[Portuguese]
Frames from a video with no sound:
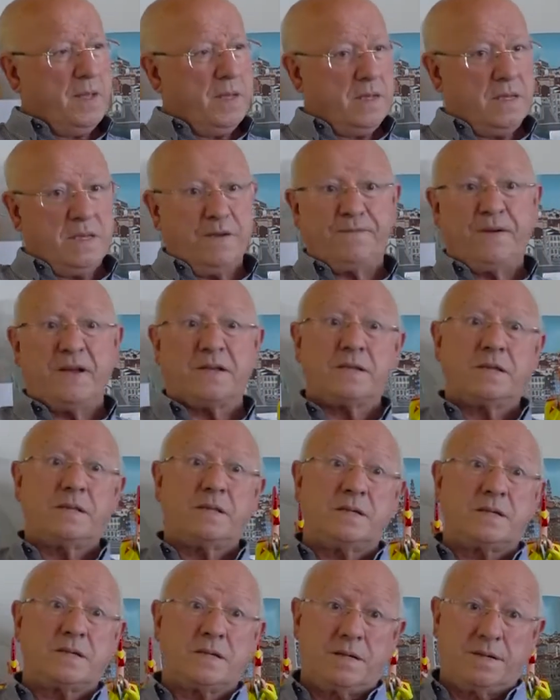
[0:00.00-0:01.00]
E a Festa
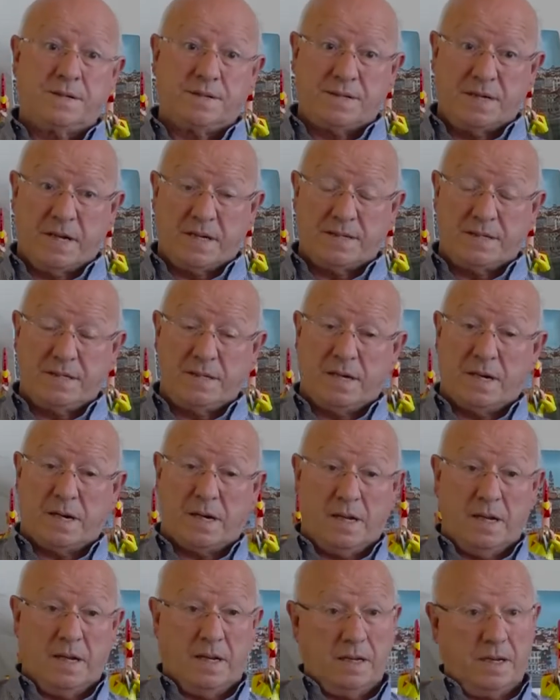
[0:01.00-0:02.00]
das Cruzes já se
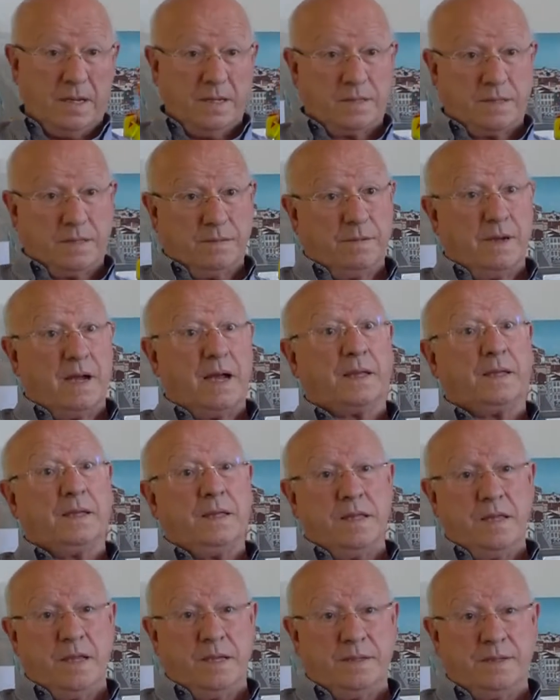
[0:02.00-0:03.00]
realizam há
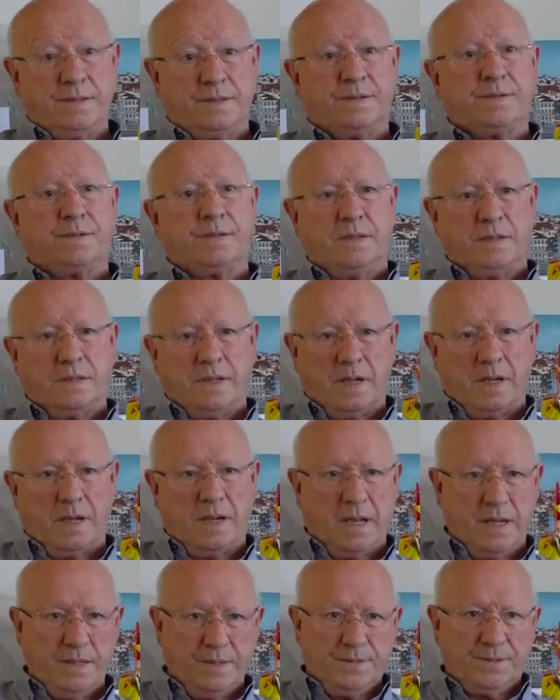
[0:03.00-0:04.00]
500 e
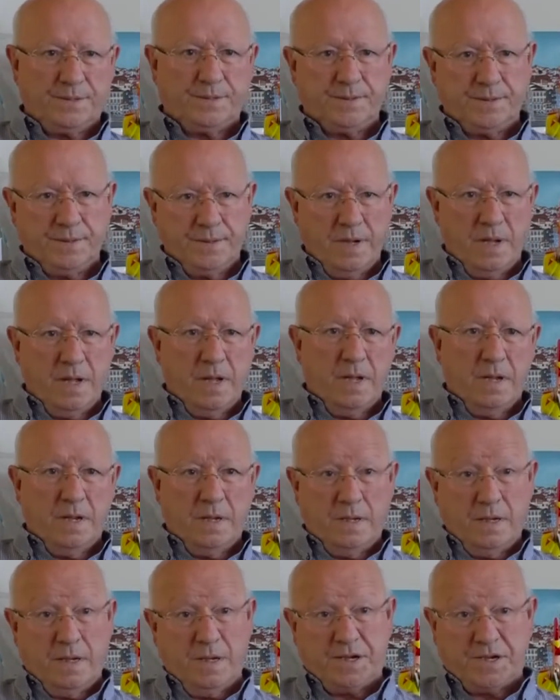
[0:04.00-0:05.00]
tal anos.
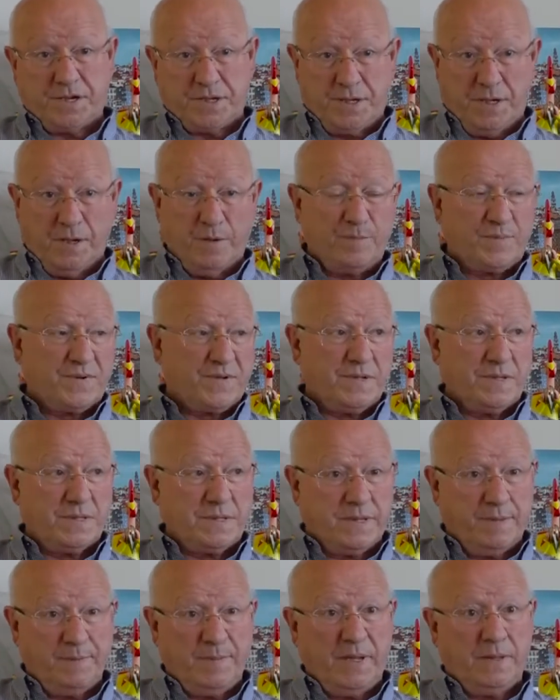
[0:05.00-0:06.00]
Nasceu
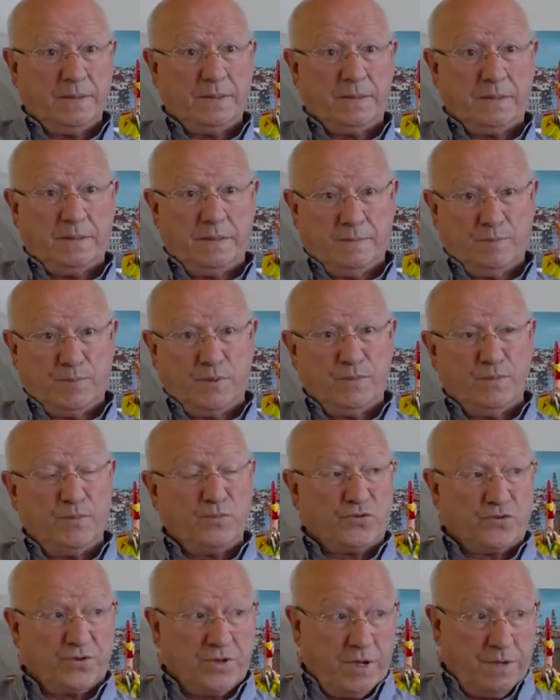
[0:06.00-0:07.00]
precisamente pelo
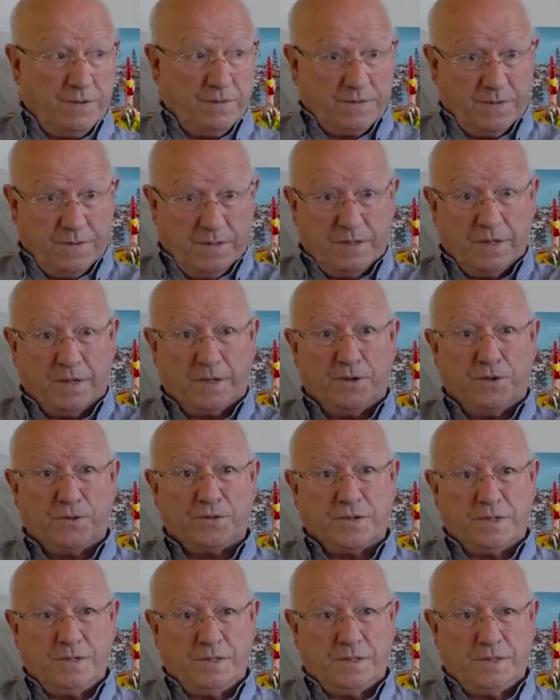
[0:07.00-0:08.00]
Mosteiro do Senhor da
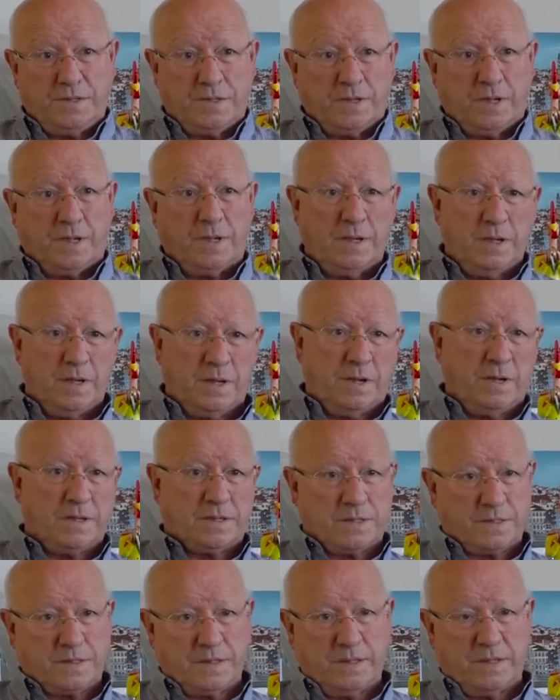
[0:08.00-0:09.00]
Cruz, que existe aqui na
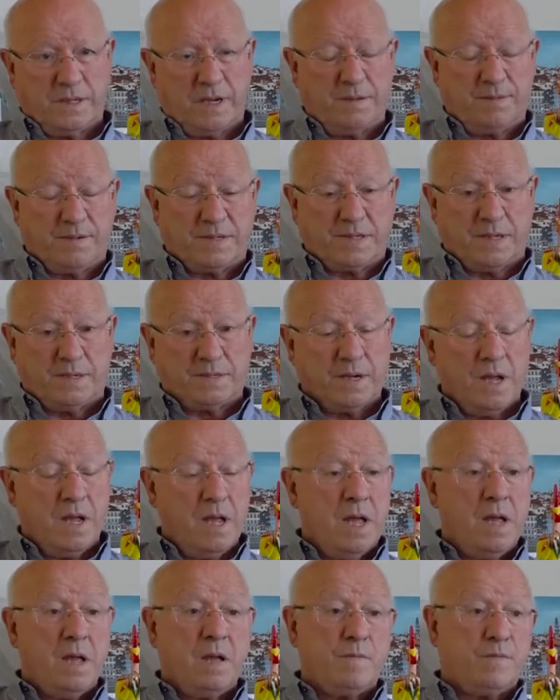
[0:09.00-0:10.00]
nossa Central de Barcelos.
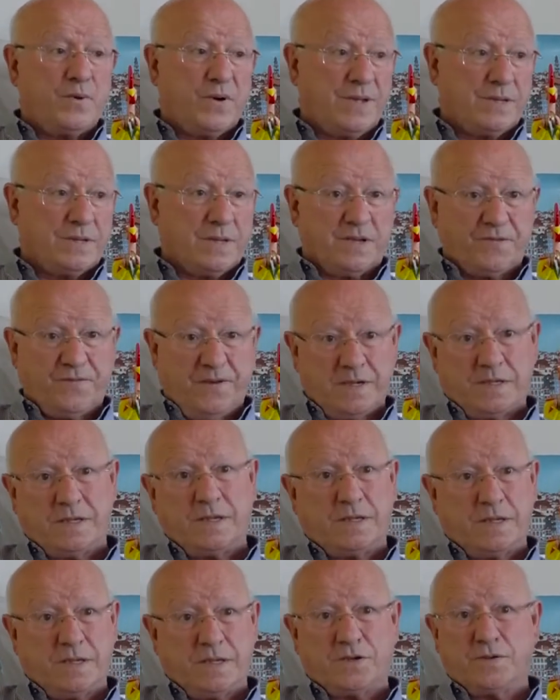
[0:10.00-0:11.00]
Por isso, as
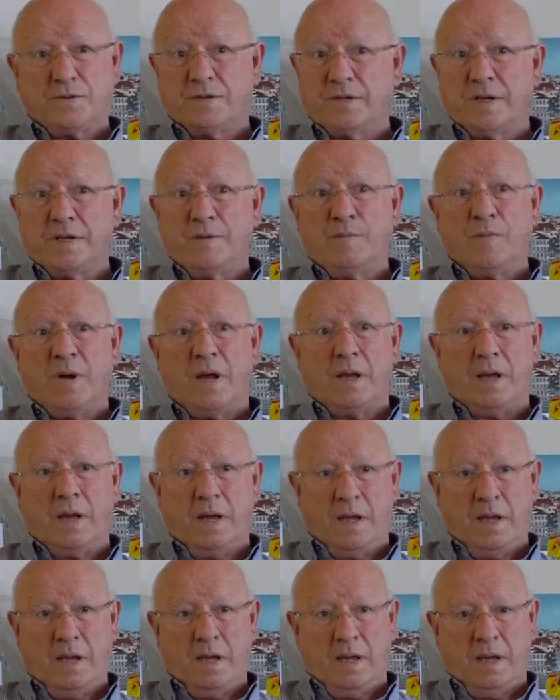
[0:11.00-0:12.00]
Festas das Cruzes têm,
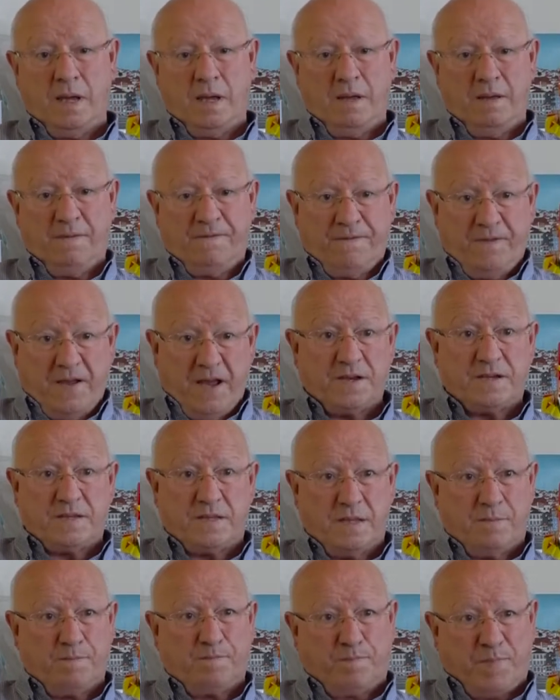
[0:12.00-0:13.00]
é a
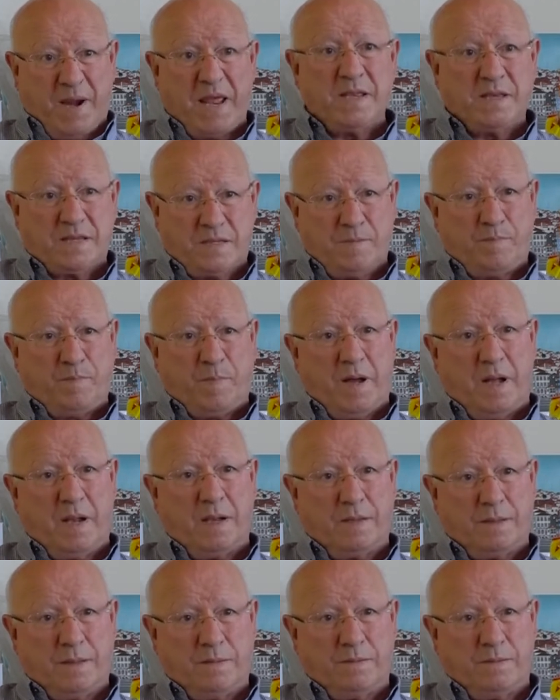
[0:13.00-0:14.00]
festa
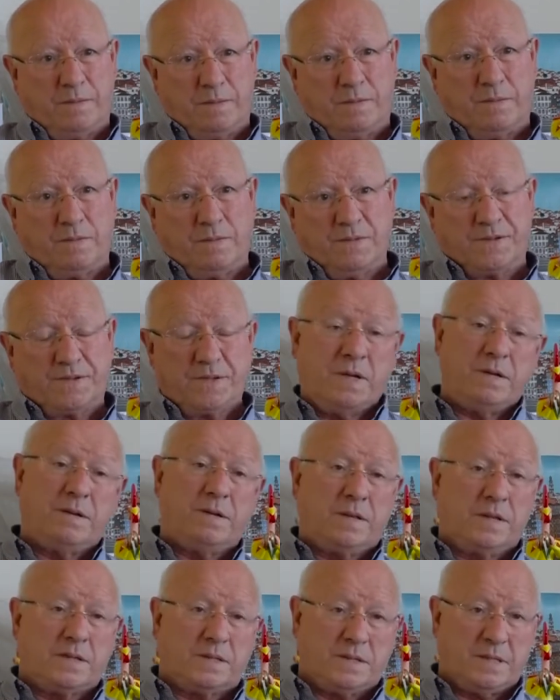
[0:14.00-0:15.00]
principal do, do
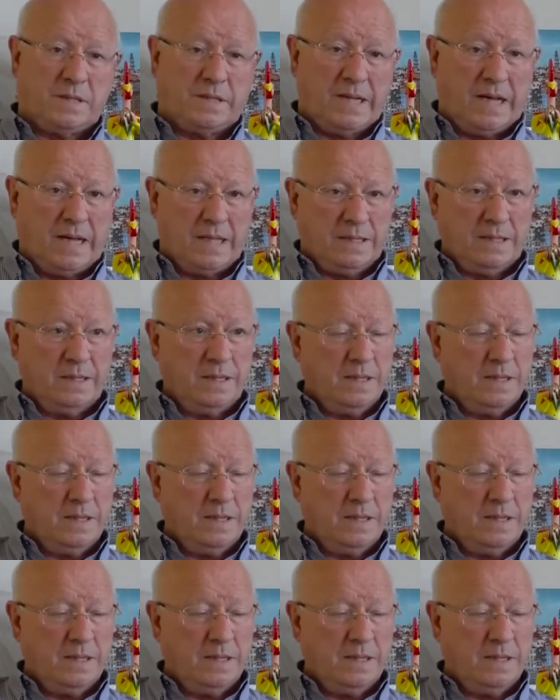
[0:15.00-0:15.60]
Conselho e da cidade.